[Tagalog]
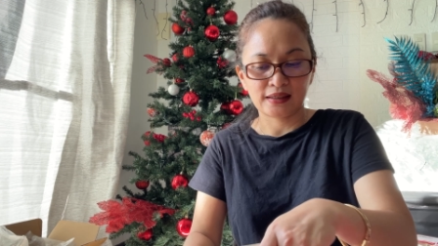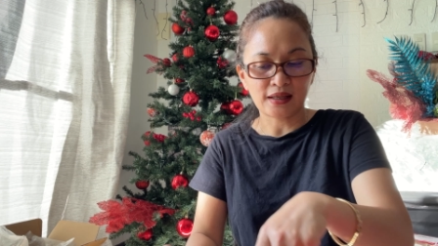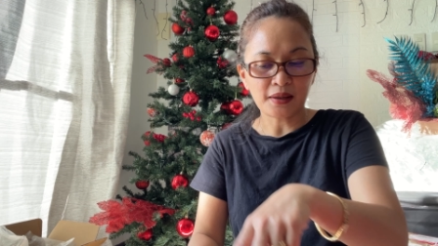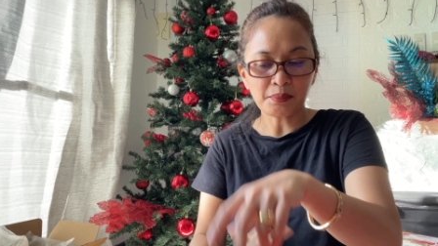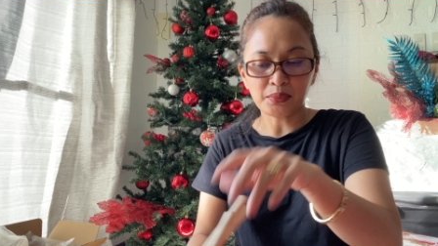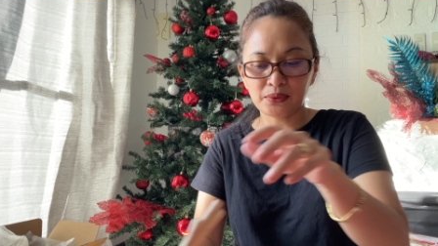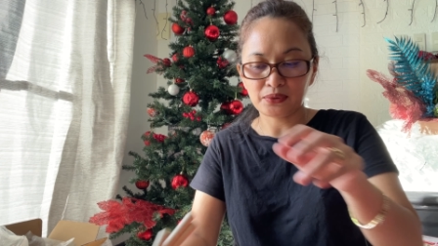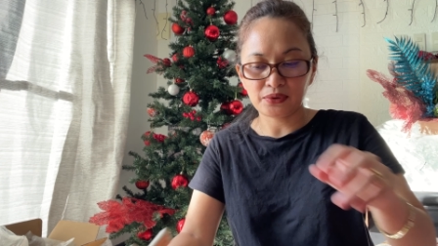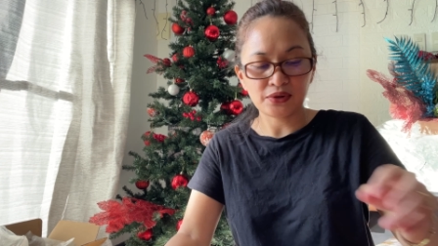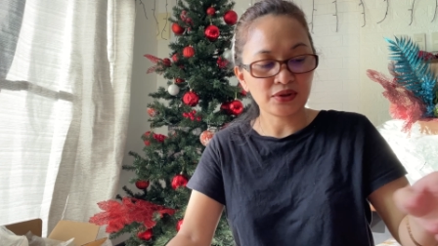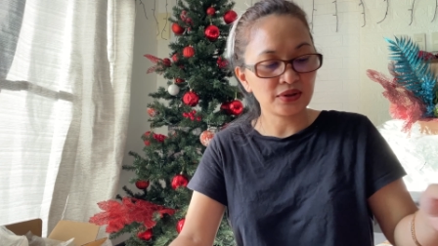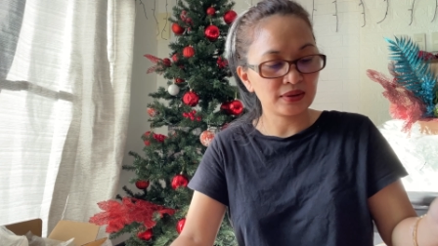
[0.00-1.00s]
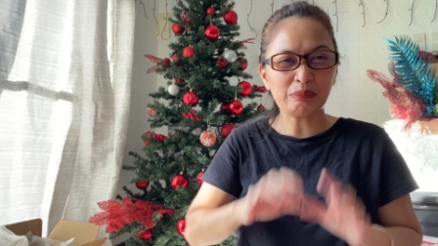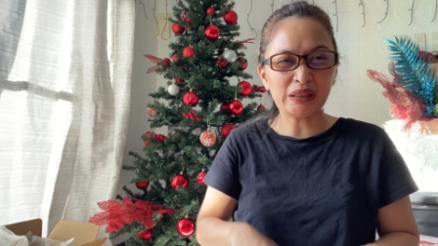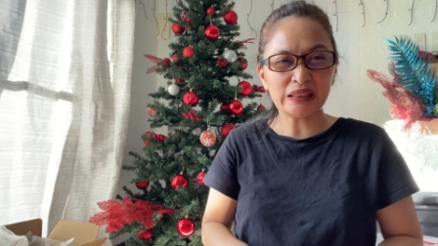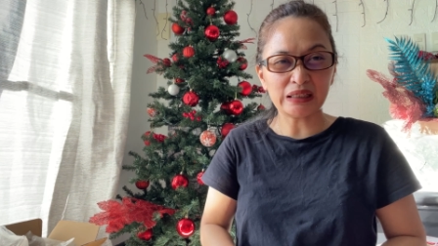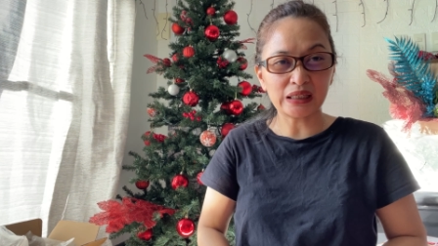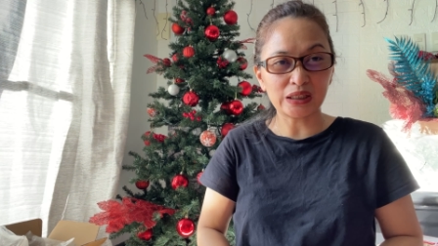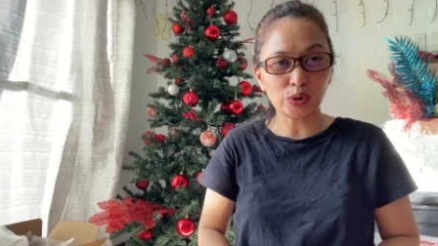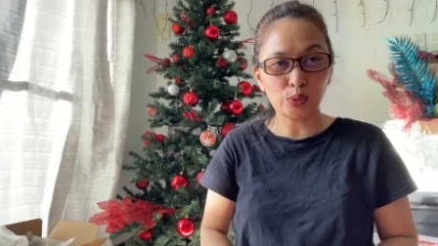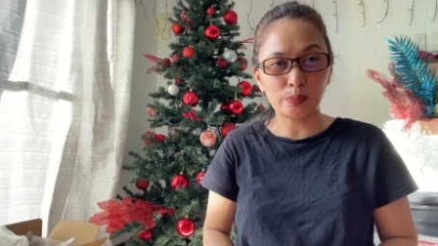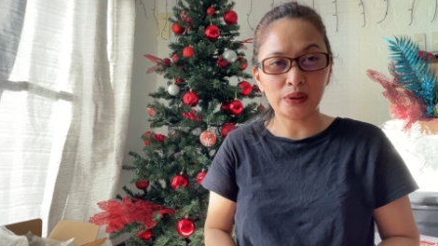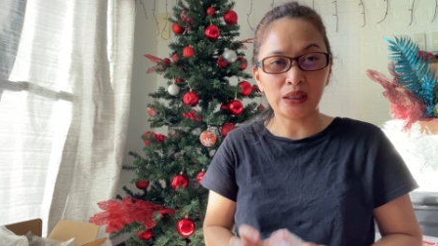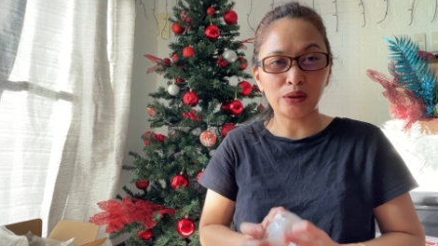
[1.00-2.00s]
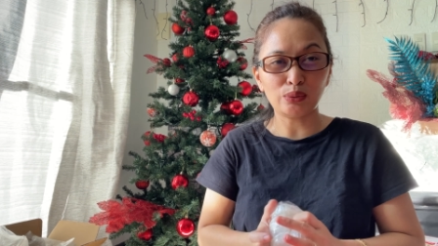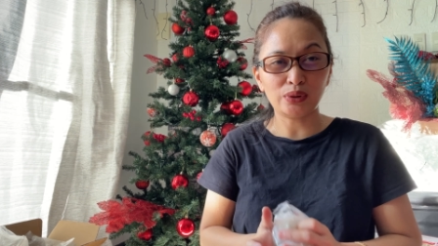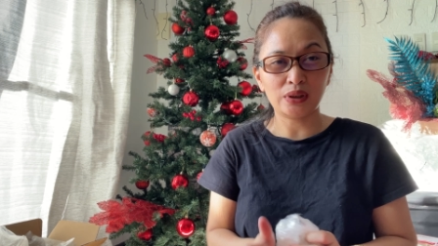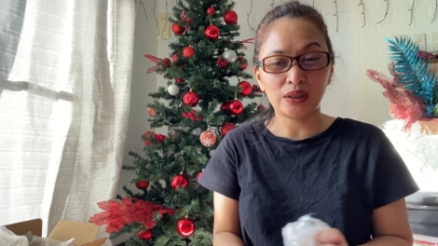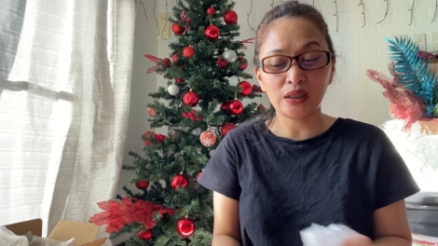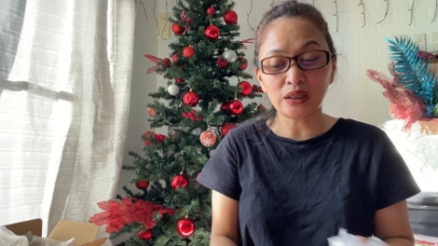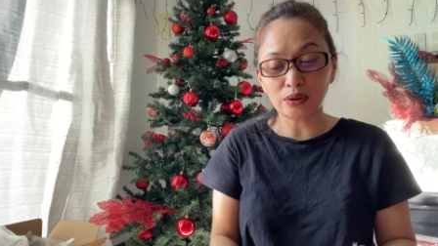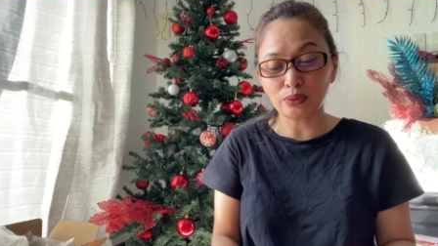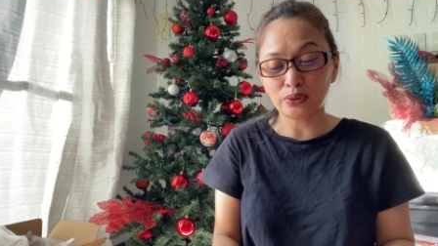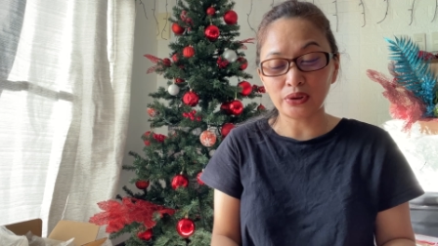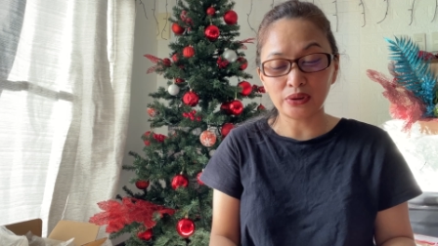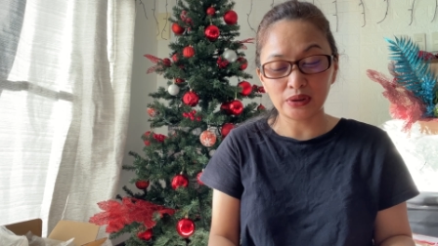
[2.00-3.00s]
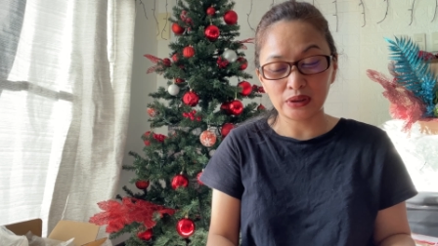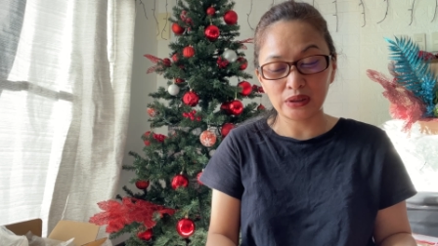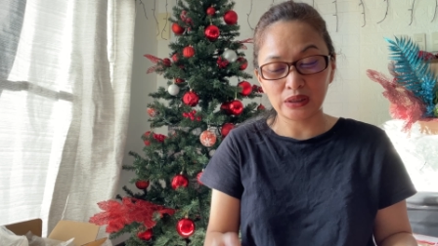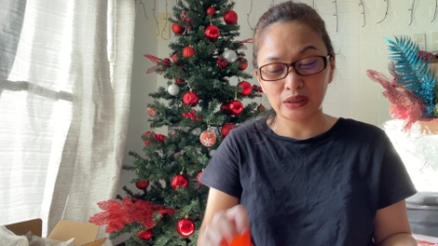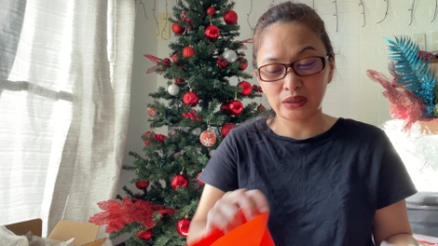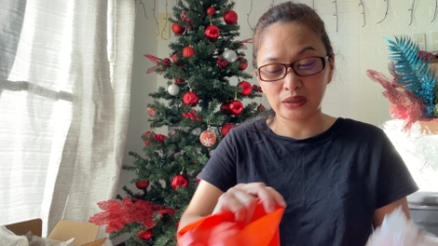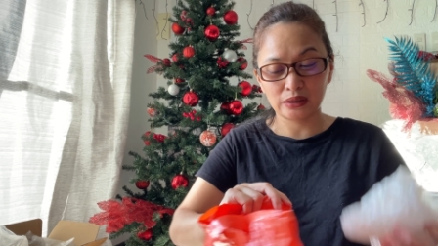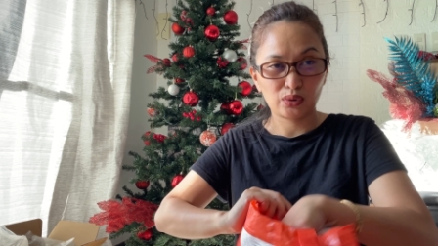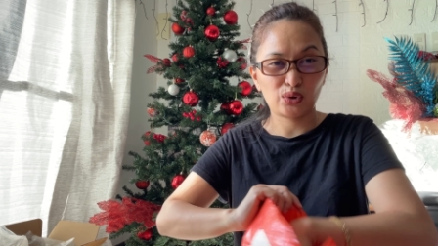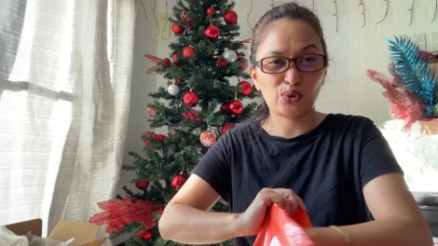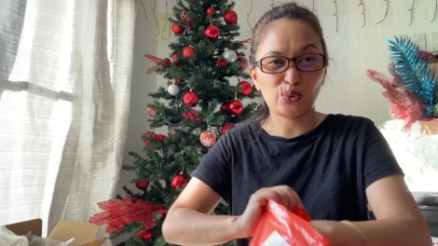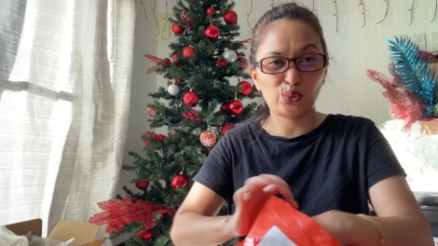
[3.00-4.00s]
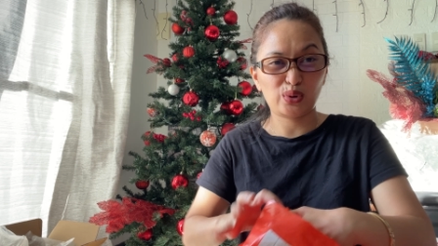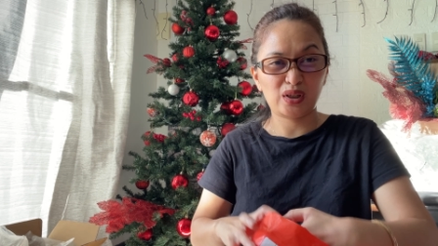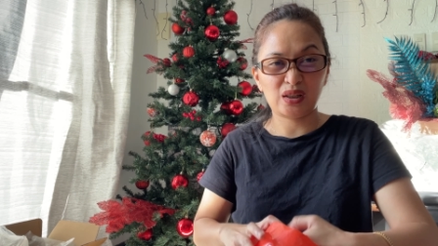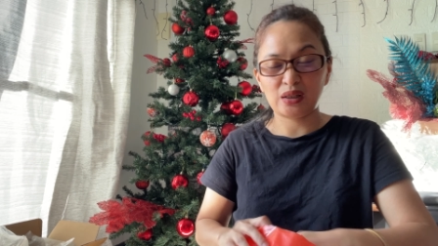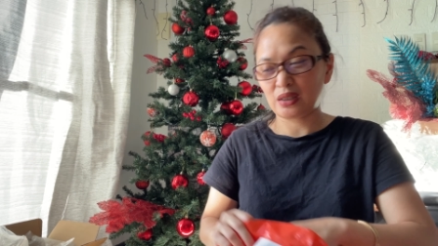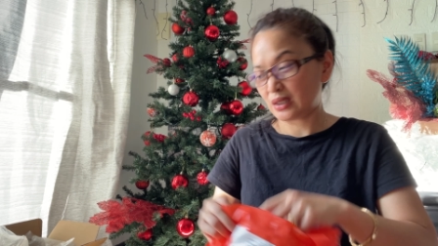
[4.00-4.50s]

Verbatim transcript: Tapos, may nagkadoble ako na order ng soil.